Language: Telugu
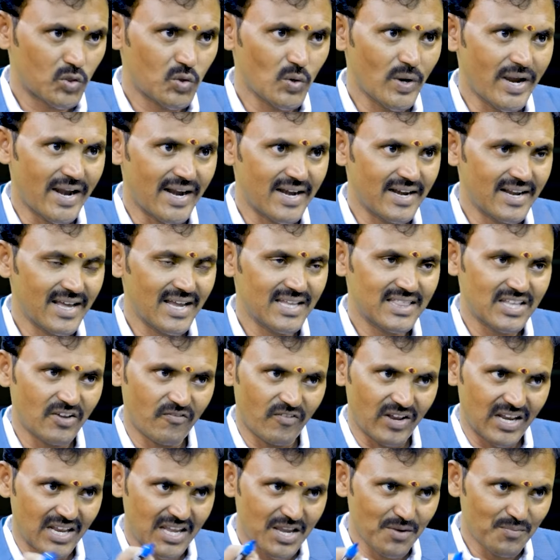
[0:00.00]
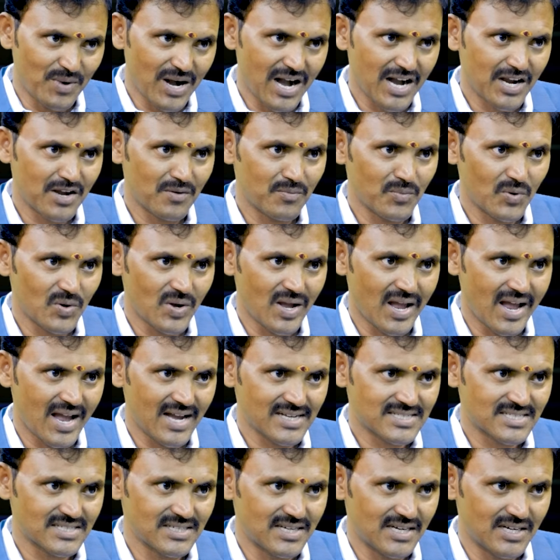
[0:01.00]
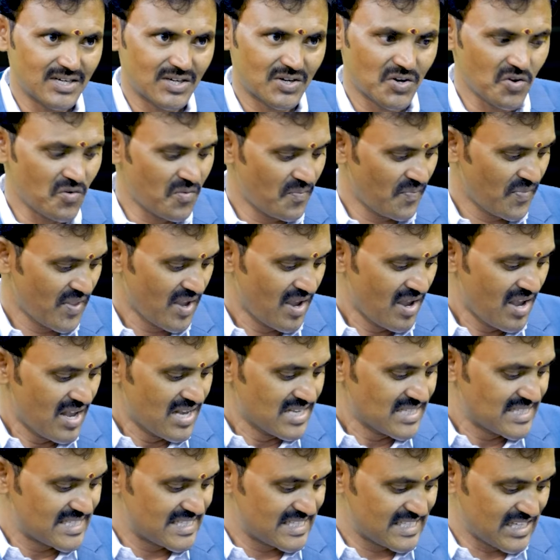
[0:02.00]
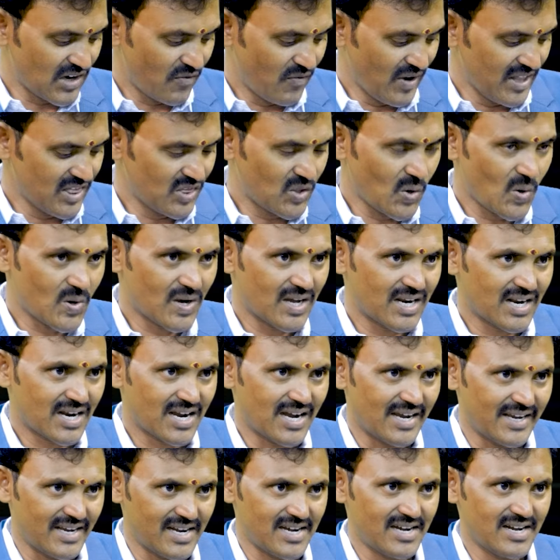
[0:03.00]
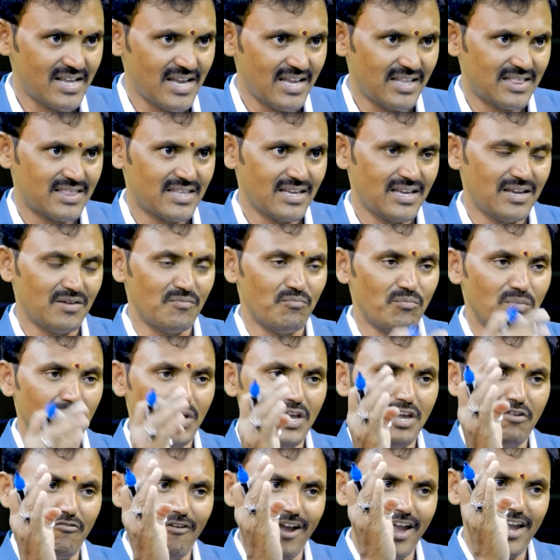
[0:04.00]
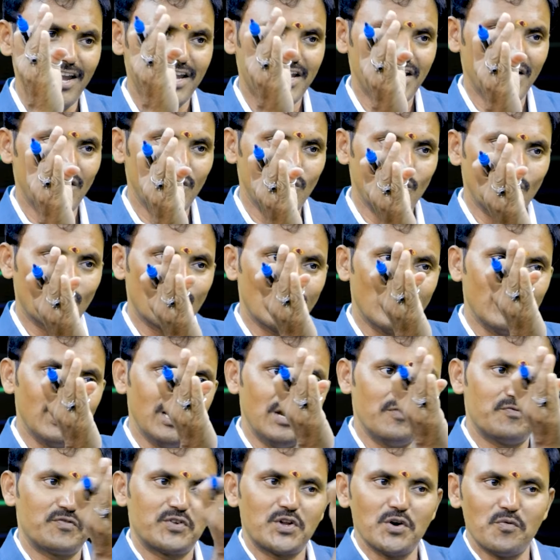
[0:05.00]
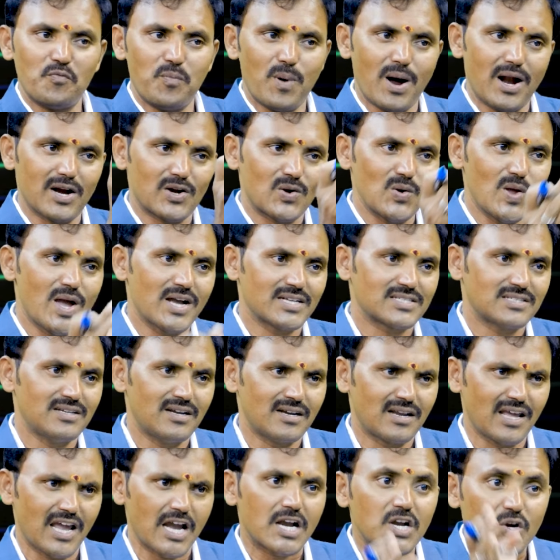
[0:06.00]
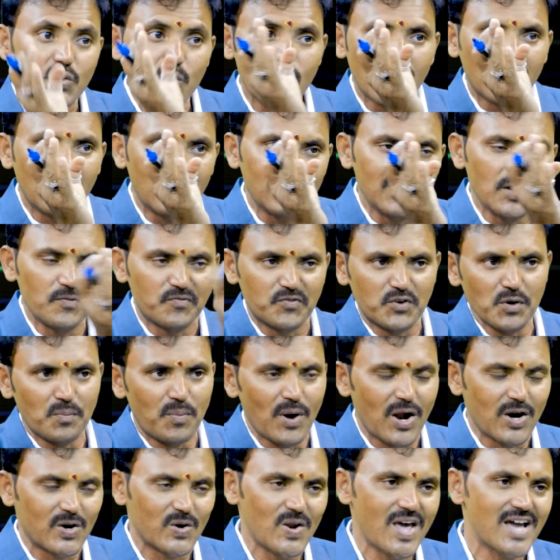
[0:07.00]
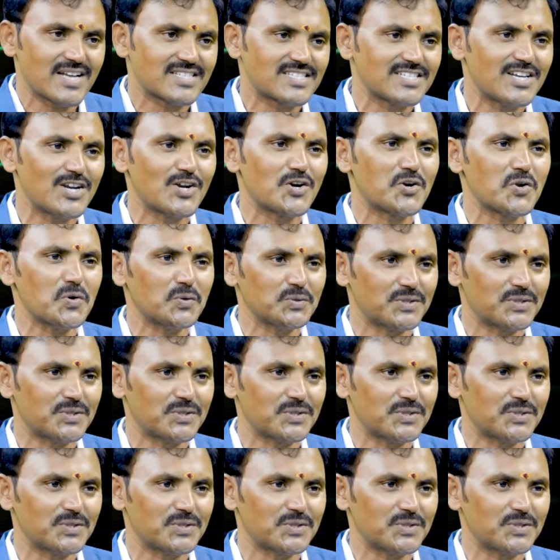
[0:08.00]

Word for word: తో ఎండ్ అయితే వెనక్కి భాగంలో యాక్సిడెంట్లు సెవెన్ తో గనక ఎండ్ అయితే మీ వెహికల్ యొక్క లెఫ్ట్ పార్ట్ లో యాక్సిడెంట్ ఎక్కువగా లెఫ్ట్ పార్ట్లో యాక్సిడెంట్లు